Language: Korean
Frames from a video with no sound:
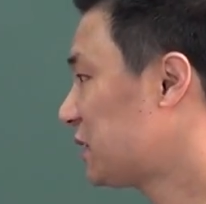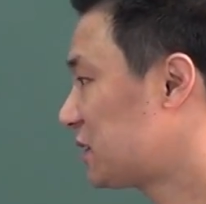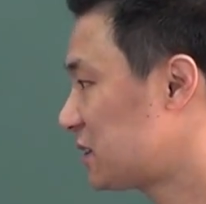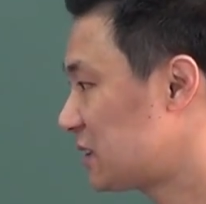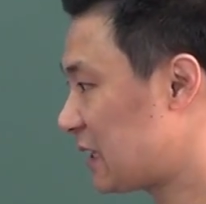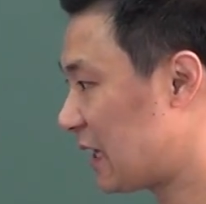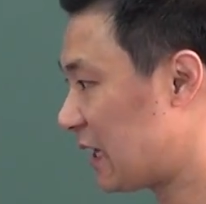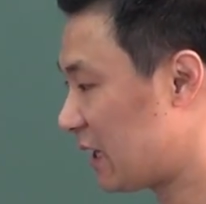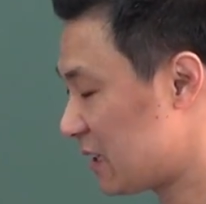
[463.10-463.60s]

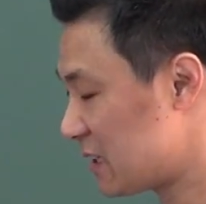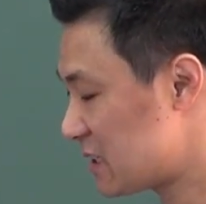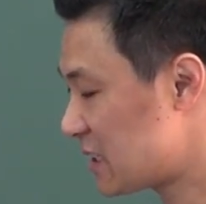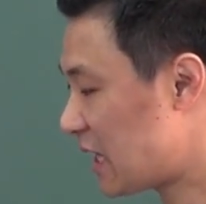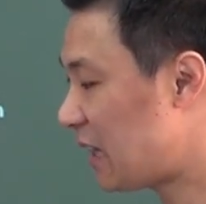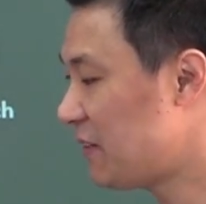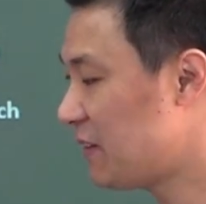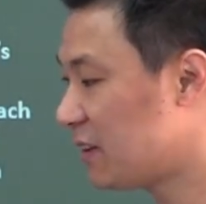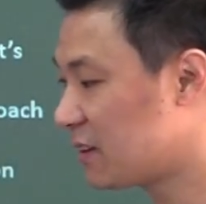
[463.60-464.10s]
자,
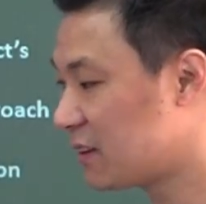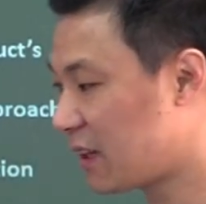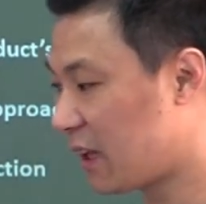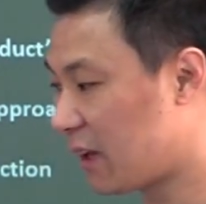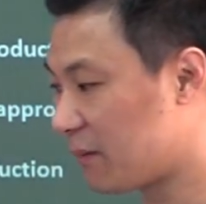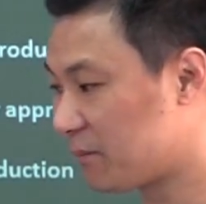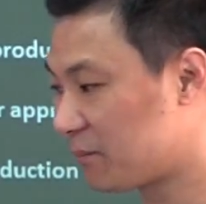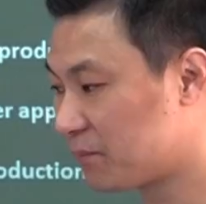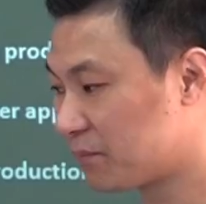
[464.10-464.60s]

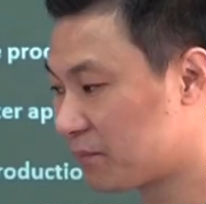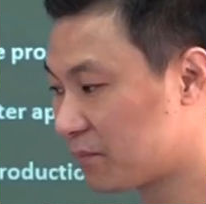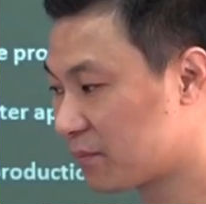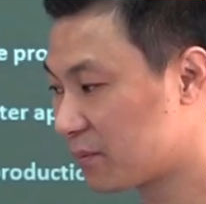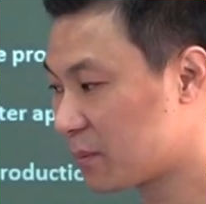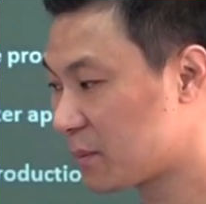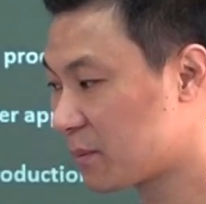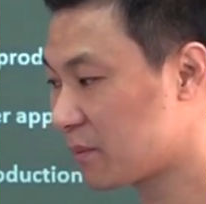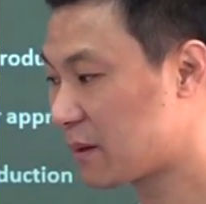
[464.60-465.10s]
샀는데
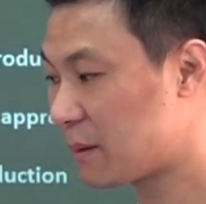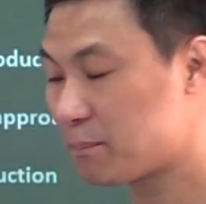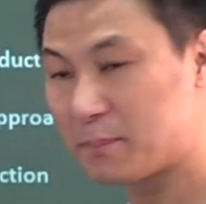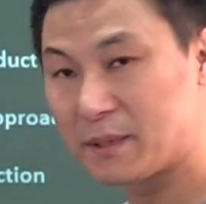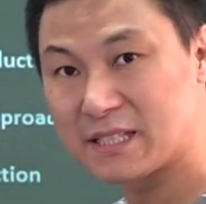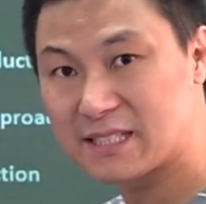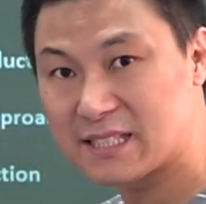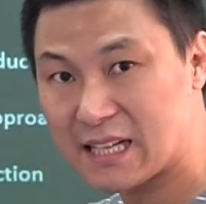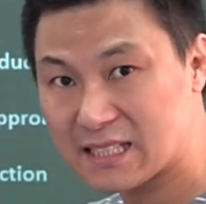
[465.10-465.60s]

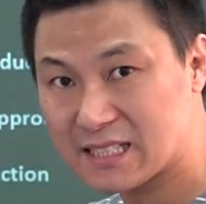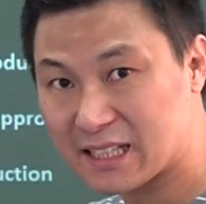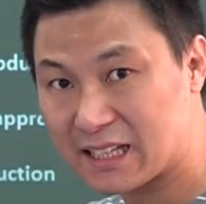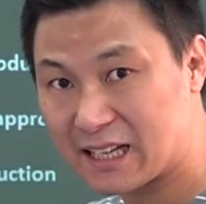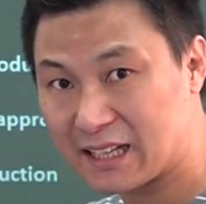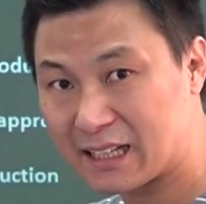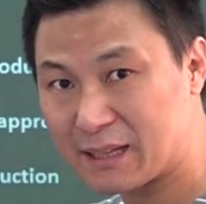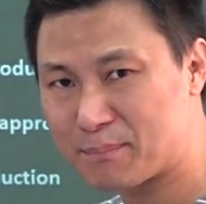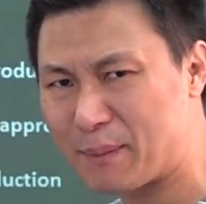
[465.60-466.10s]

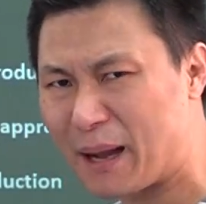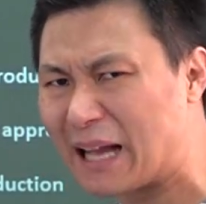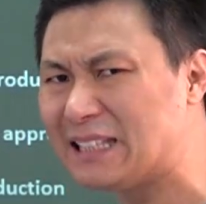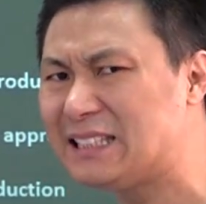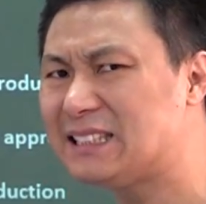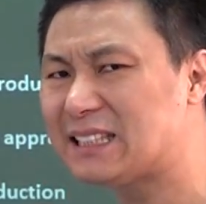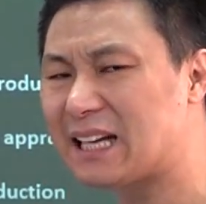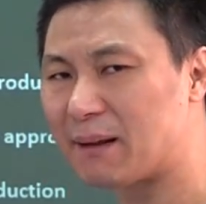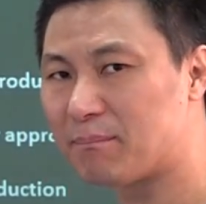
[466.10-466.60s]
비싸잖아. 그러니까
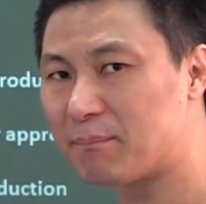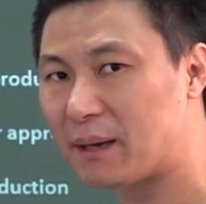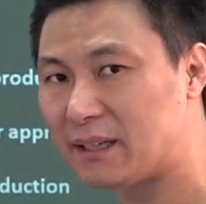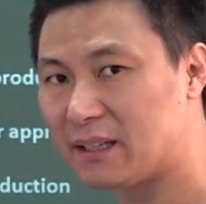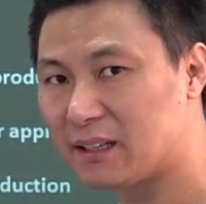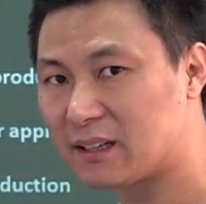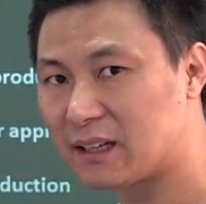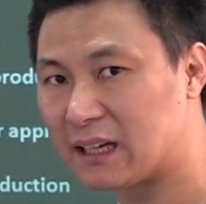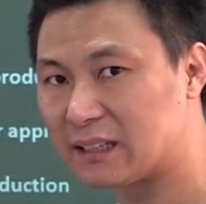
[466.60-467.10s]
많이는 안
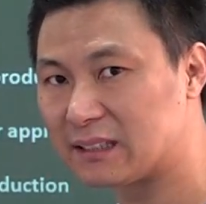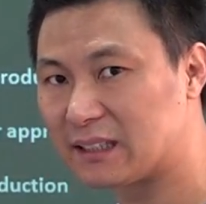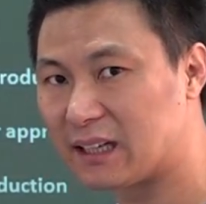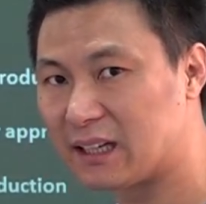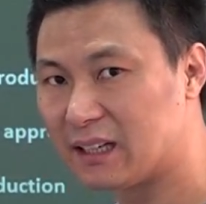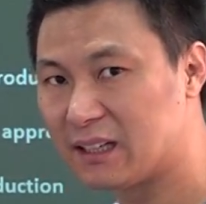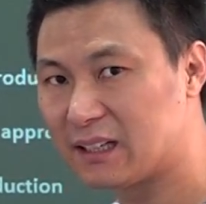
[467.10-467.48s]
팔릴 거 아니야.